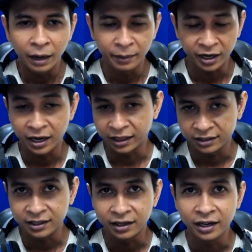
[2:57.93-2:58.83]
Amerika
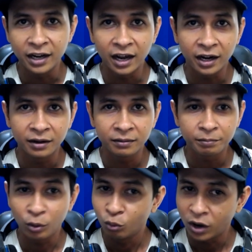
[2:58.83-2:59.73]
Latin sana dan
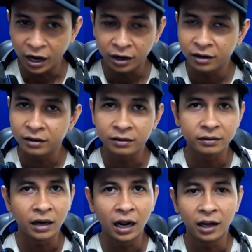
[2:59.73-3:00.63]
penggunaan
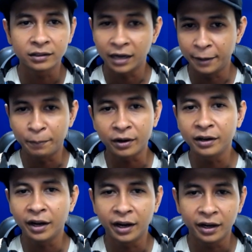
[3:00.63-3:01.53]
uh,
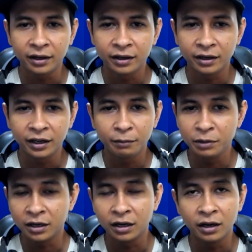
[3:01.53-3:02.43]
snipernya ya ini
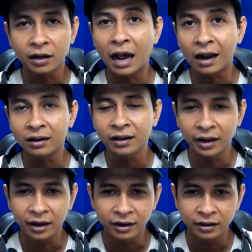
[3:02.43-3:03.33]
lebih ke karnya
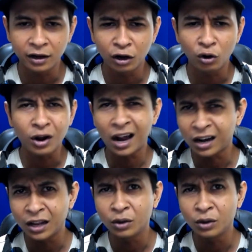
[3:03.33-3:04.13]
ya jadi kalau kar